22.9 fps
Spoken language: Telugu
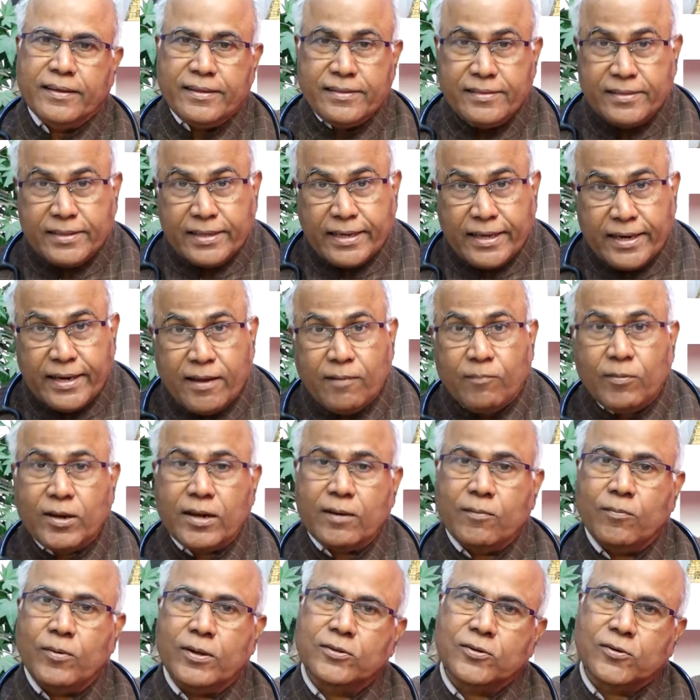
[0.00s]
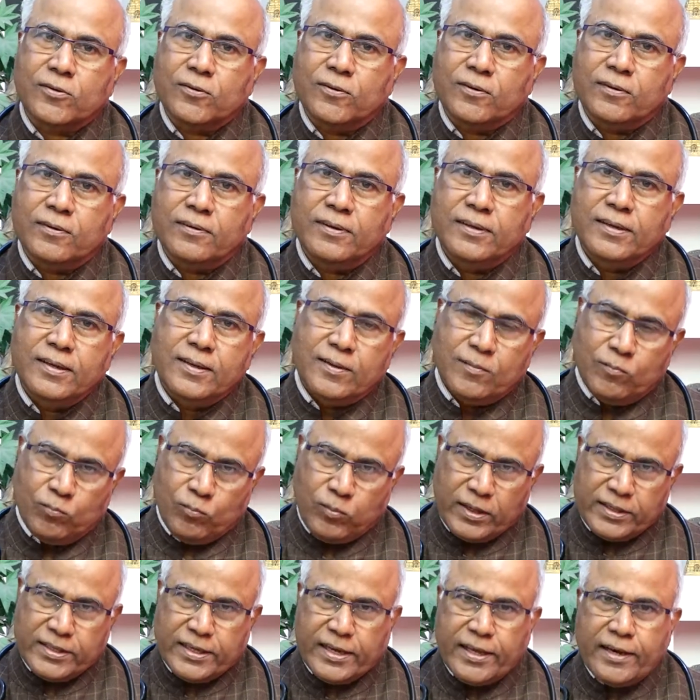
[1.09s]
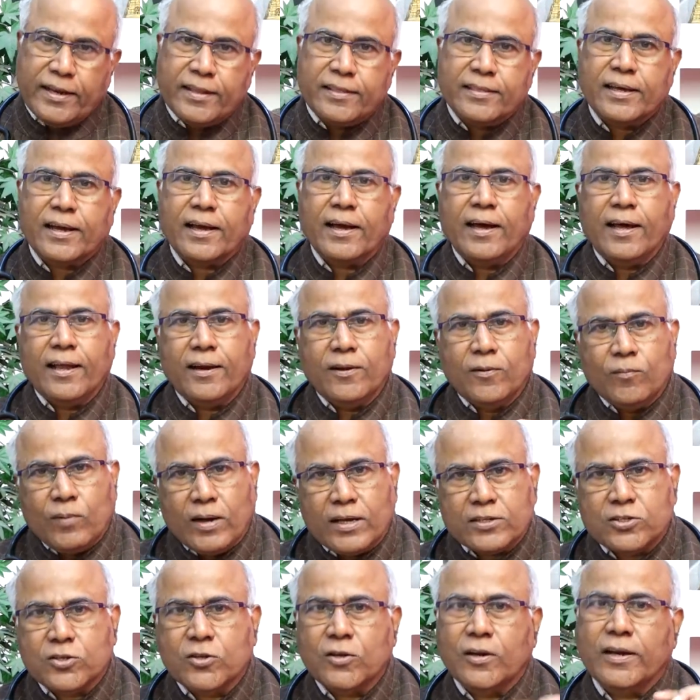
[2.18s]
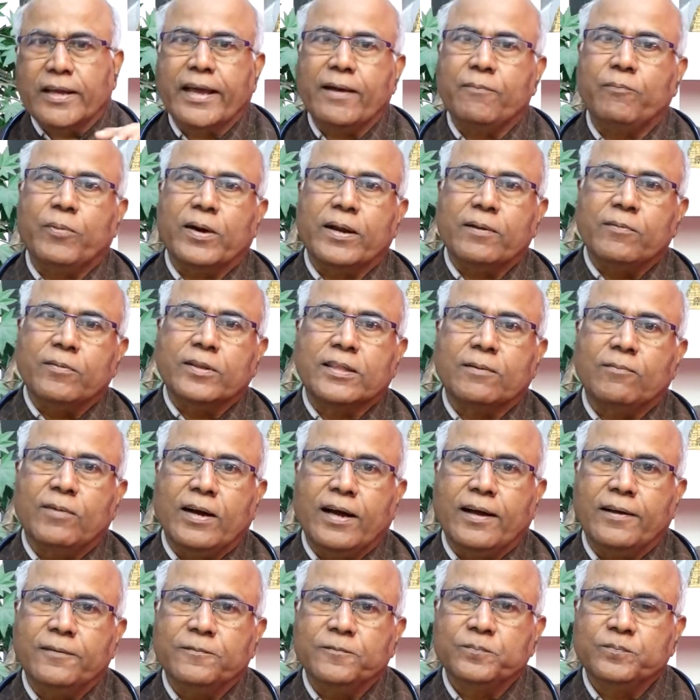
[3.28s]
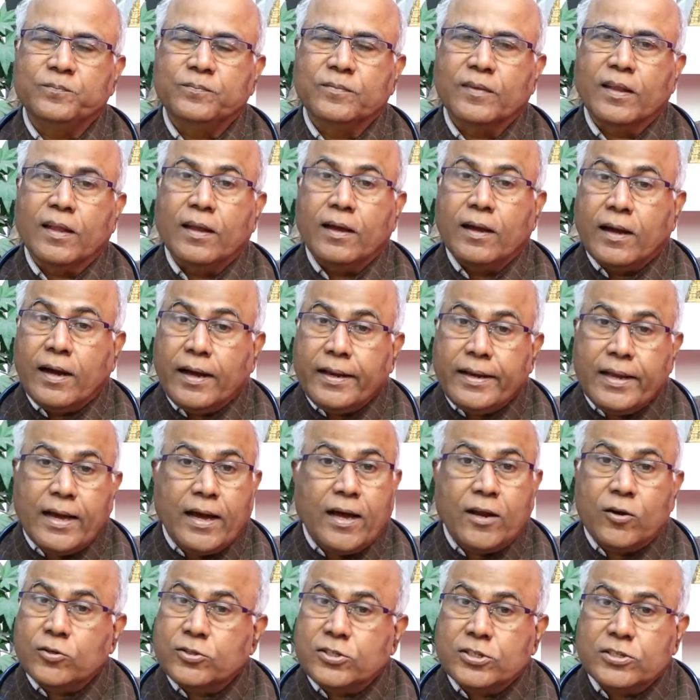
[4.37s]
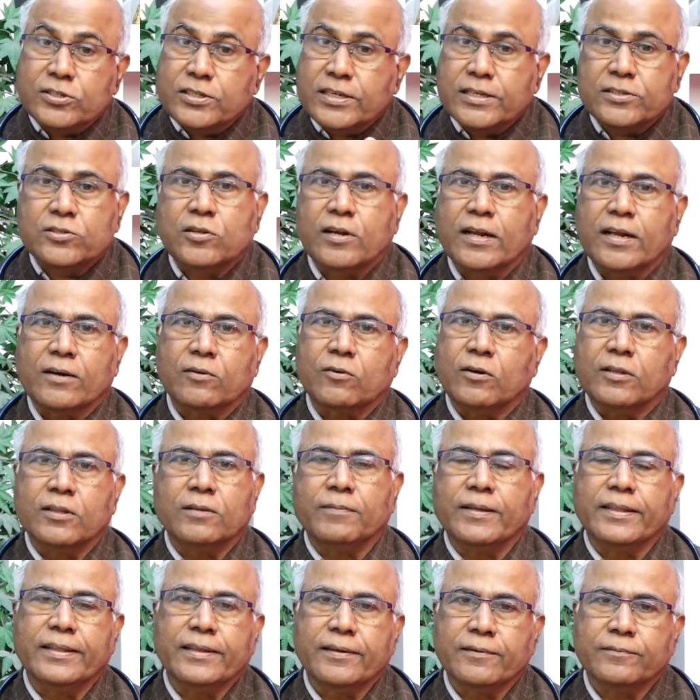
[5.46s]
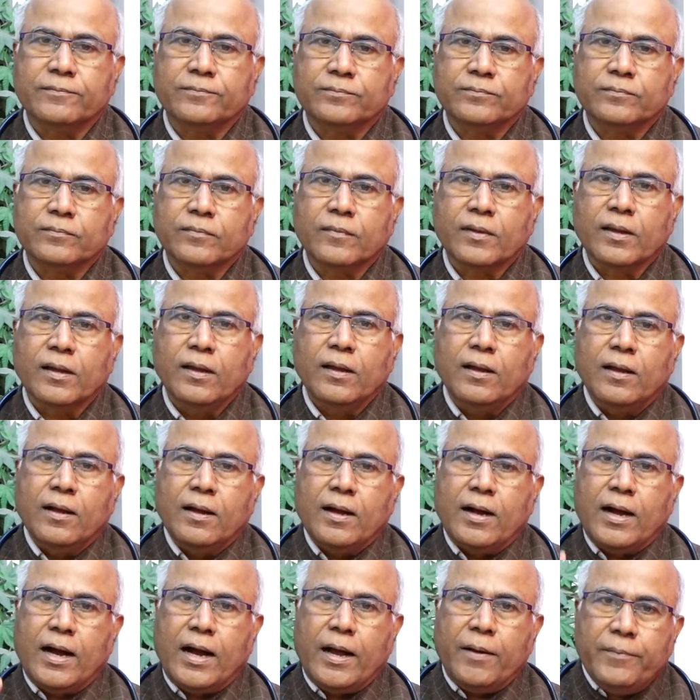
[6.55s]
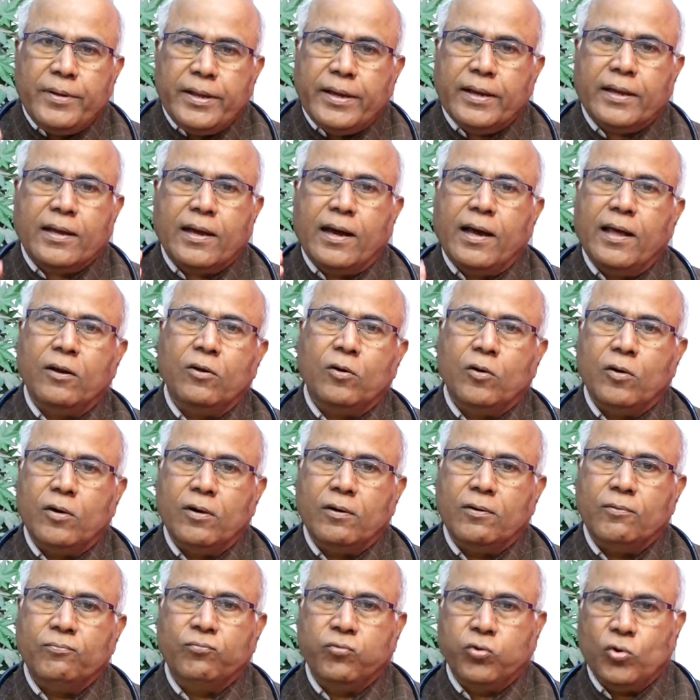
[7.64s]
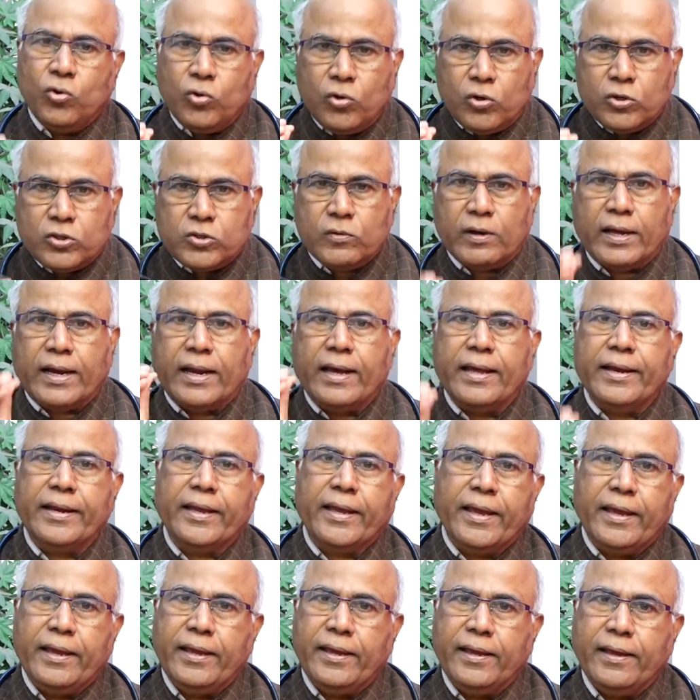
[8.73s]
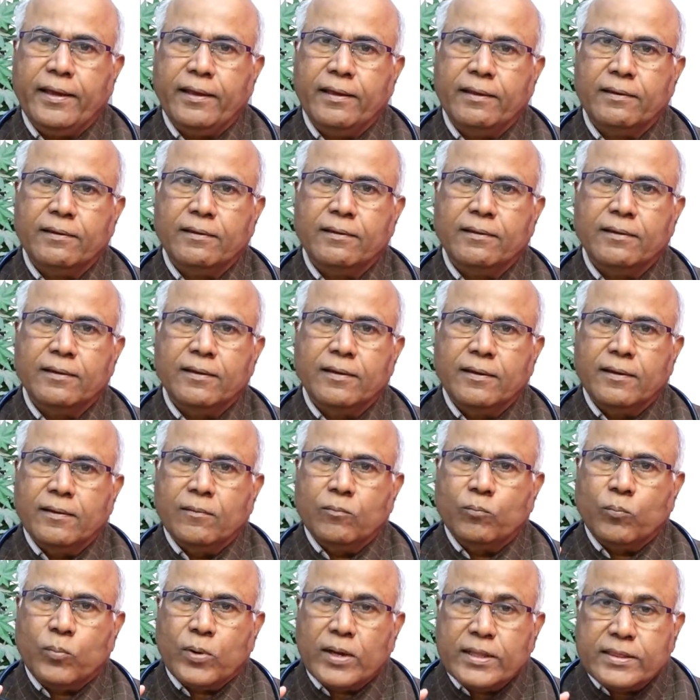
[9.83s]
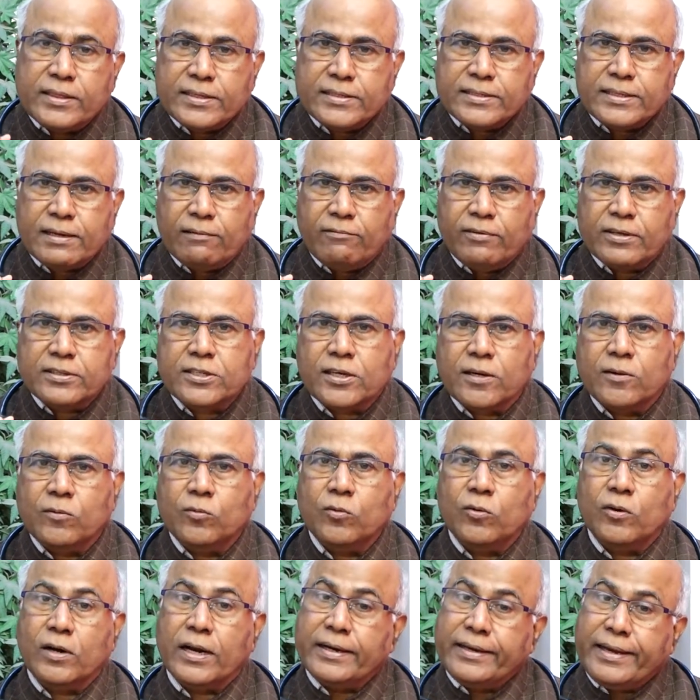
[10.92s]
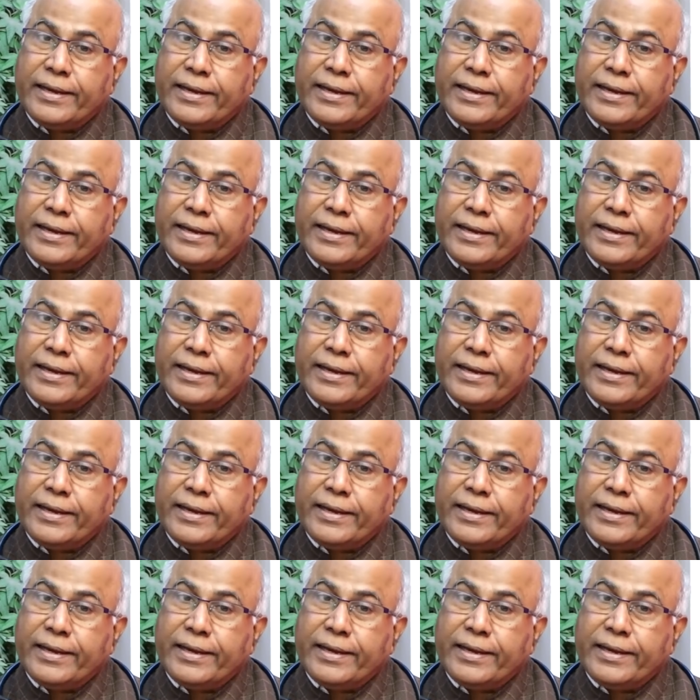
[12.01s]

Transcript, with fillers: ఇంతేనా మన బతుకు బతికినంతకాలం మాస్కులకే పరిమితమా అని ఆలోచన చేస్తున్నారు కొంతమంది అమెరికాలో ఫ్లూ జ్వరానికి ప్రతి సంవత్సరం కూడా